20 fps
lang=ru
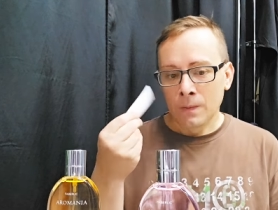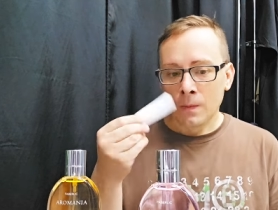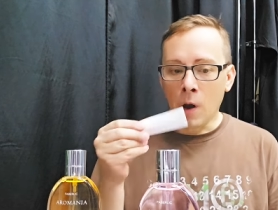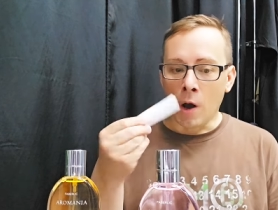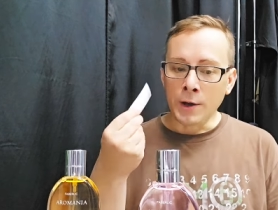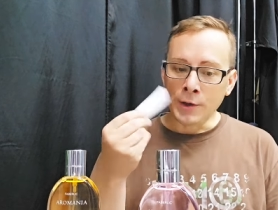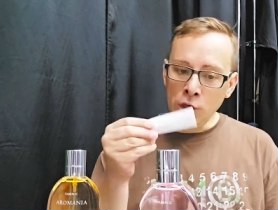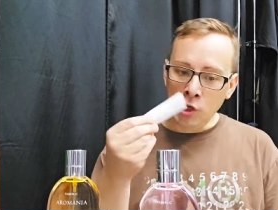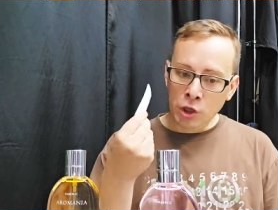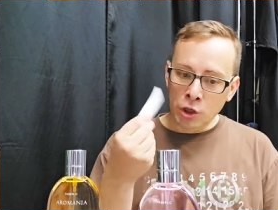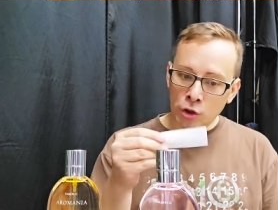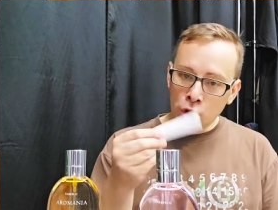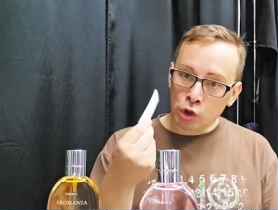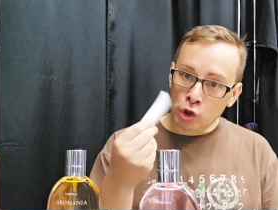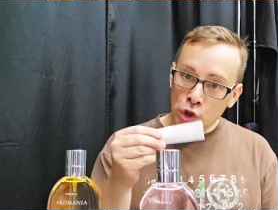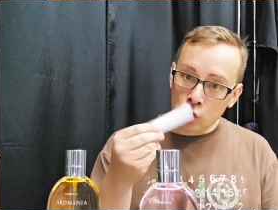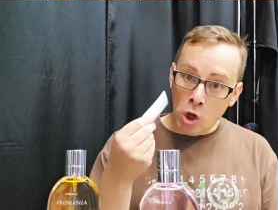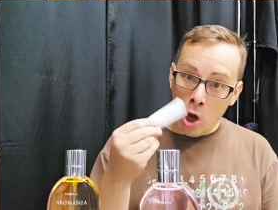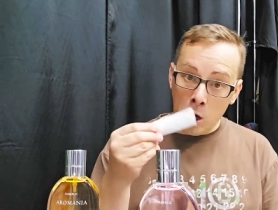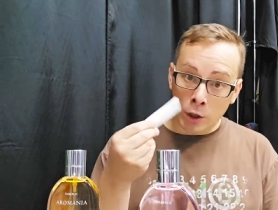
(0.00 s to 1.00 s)
А нет,
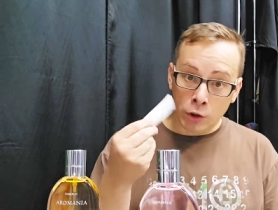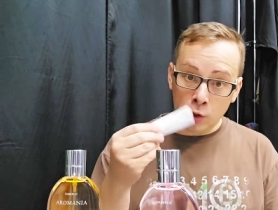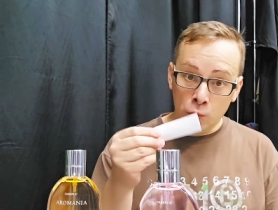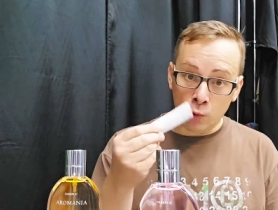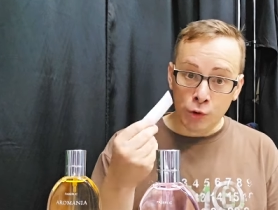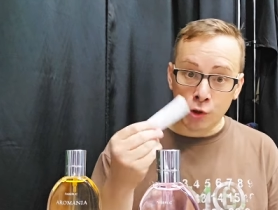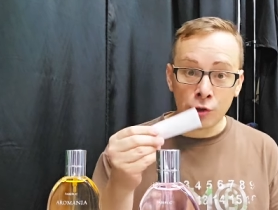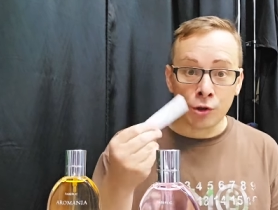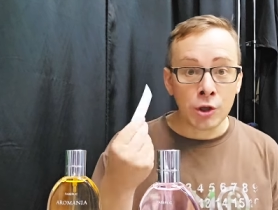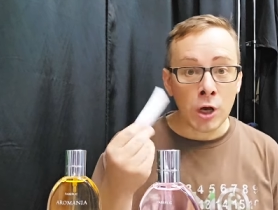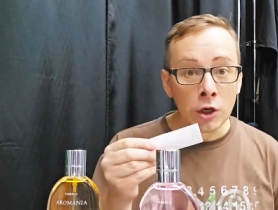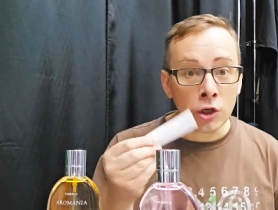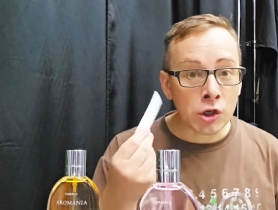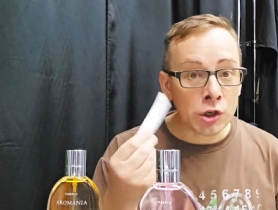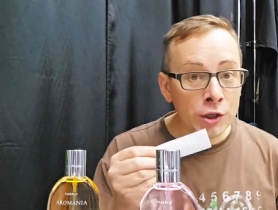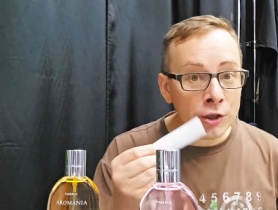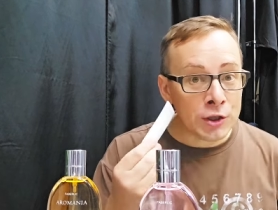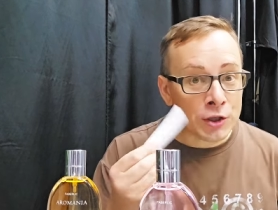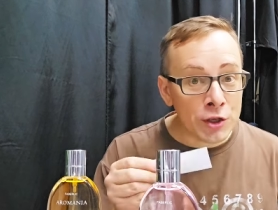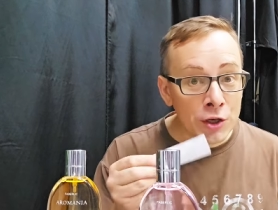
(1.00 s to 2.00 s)
кстати, очень
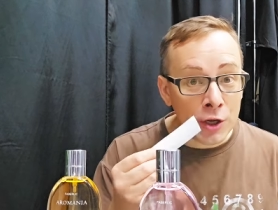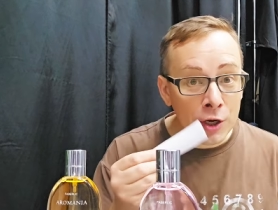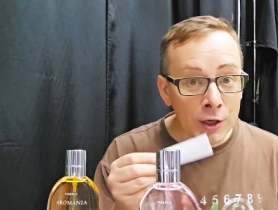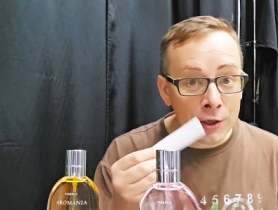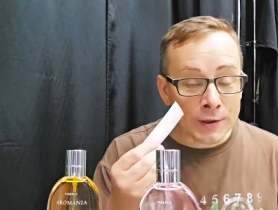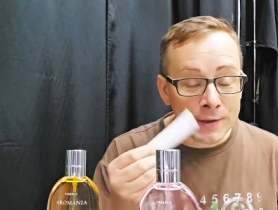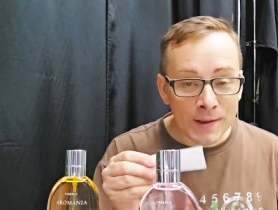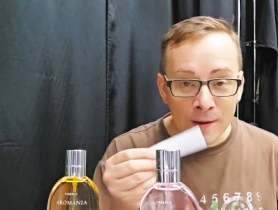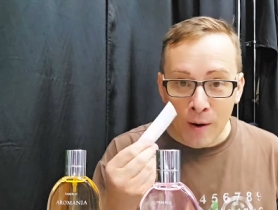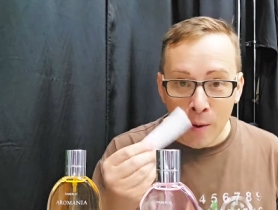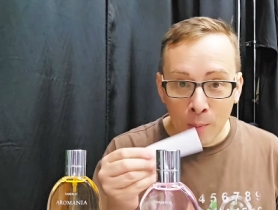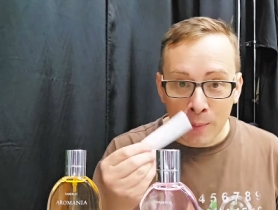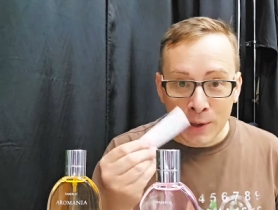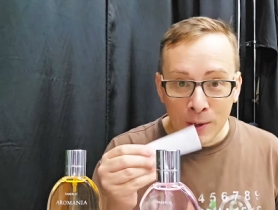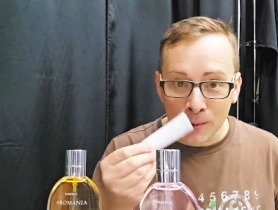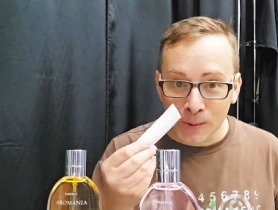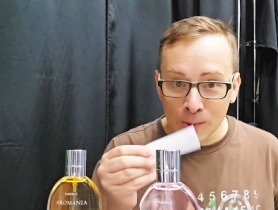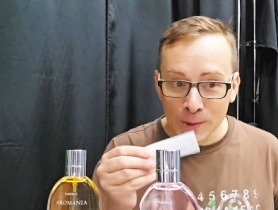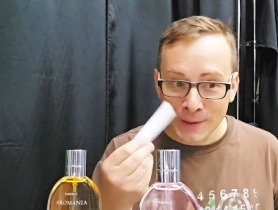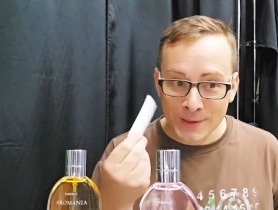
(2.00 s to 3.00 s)
даже интересно
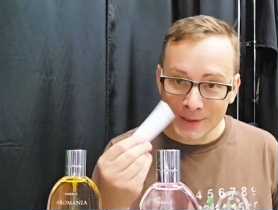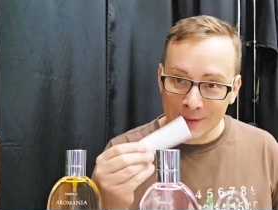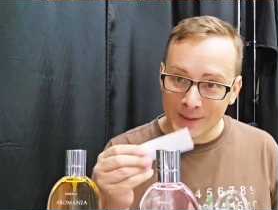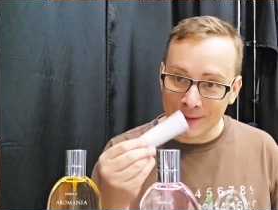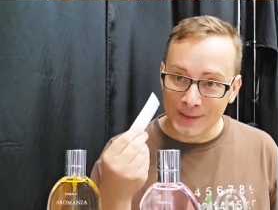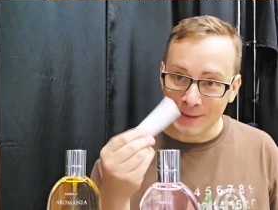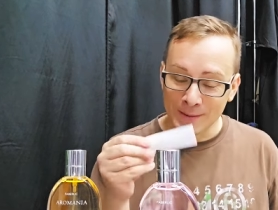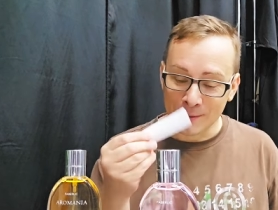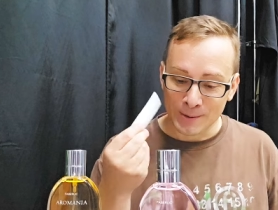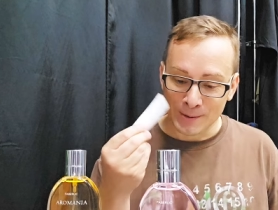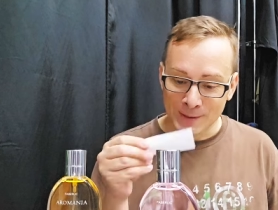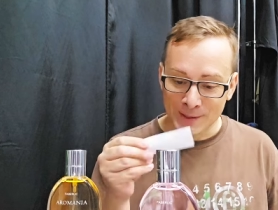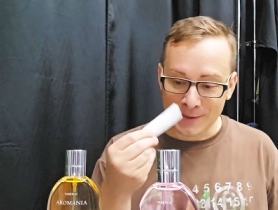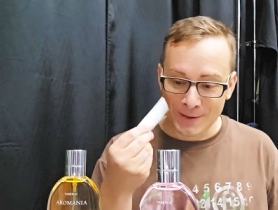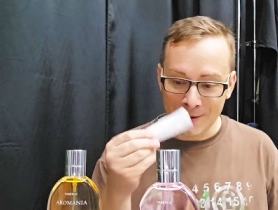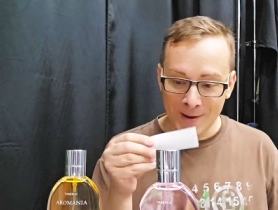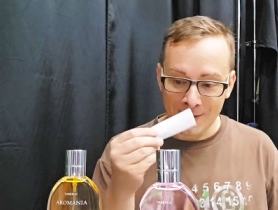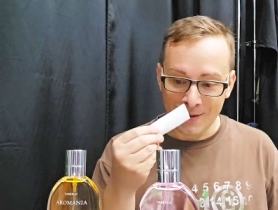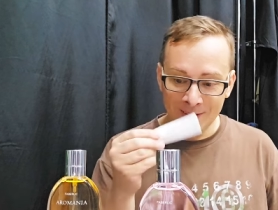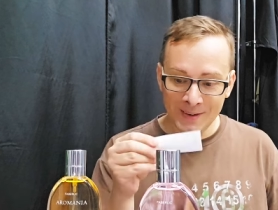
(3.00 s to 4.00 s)
абрикосик-то,
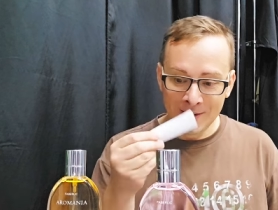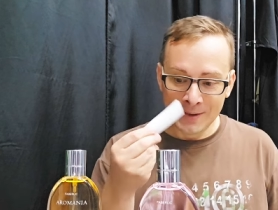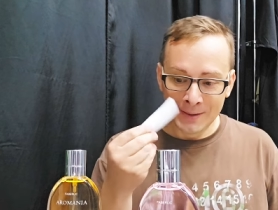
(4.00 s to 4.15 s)
друзья.